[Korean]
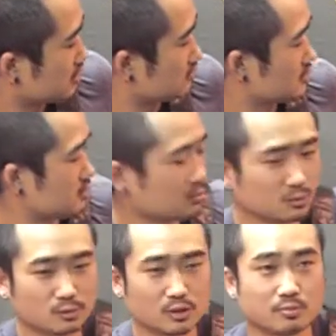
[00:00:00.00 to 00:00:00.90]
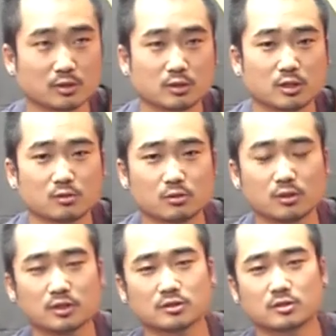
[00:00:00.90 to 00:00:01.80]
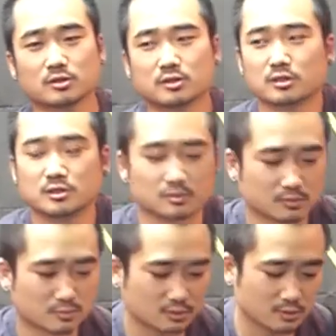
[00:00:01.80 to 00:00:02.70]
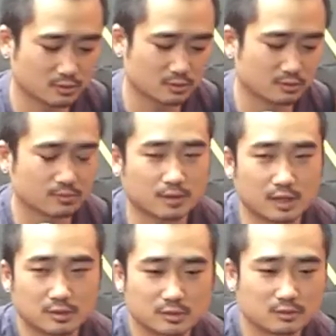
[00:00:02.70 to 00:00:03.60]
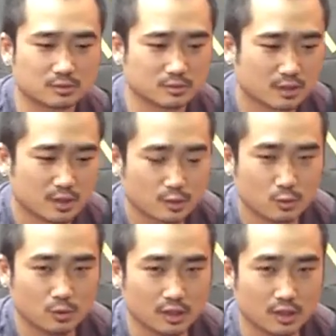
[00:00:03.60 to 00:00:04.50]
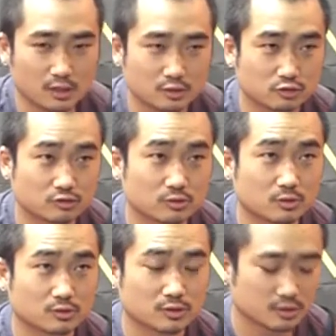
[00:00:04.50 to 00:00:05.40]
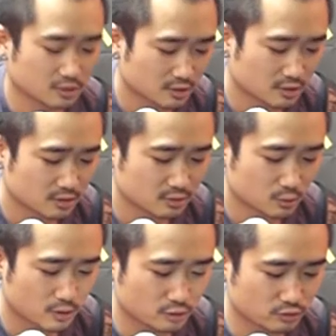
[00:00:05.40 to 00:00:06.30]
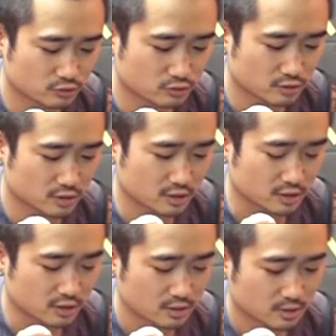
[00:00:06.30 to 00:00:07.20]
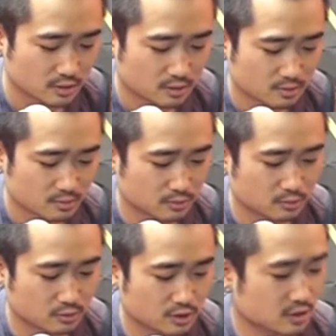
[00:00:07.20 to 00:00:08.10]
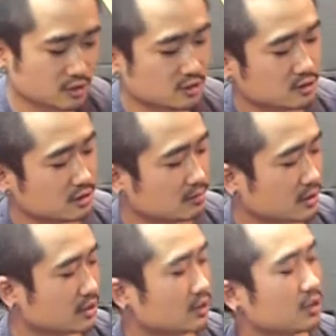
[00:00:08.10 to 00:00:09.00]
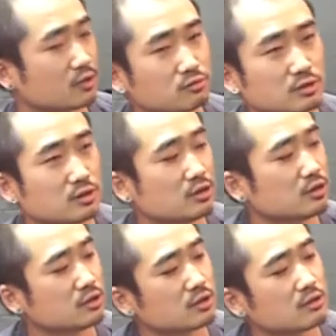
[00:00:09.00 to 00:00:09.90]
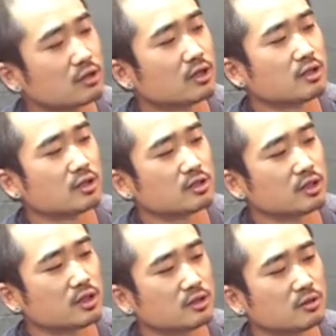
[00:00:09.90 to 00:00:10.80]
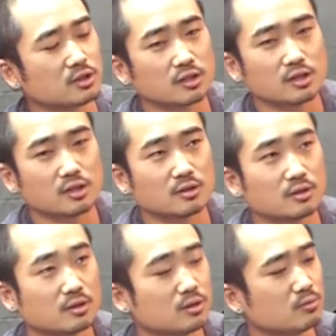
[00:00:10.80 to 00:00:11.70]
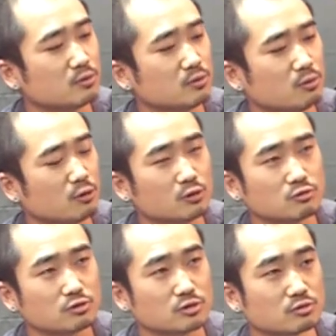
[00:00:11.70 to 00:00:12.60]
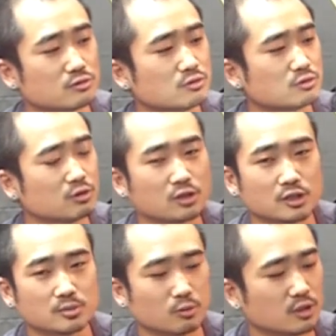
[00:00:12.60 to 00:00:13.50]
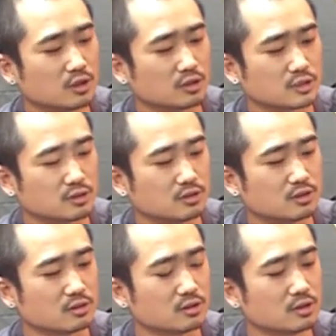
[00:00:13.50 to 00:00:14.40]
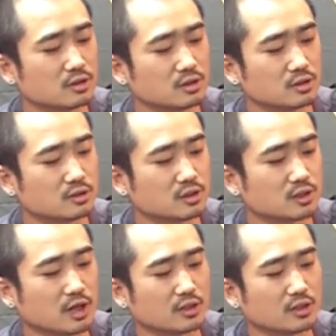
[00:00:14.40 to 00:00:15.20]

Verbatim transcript: 사람들이 보통 이펙터라고 하는 거는 뭐 이펙터 말 그대로 효과를 주는 거거든요 효과를 주는 건데 보통 기타리스트들이 바닥에 깔고 있는 이렇게 사각형이나 뭐 원형도 있고 여러 가지 모양이 있어요 이건 이제